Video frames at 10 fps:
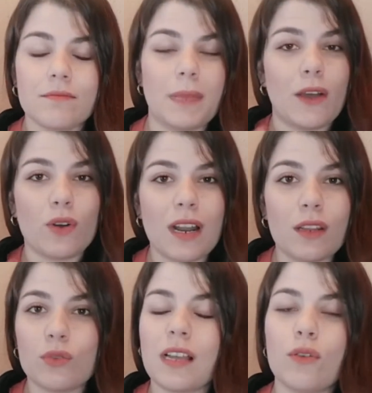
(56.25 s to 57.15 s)

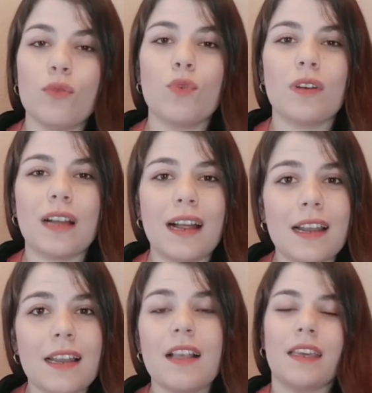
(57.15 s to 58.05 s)
mejorar tu salud
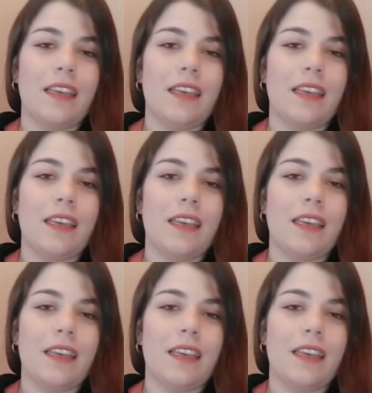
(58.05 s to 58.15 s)
bucal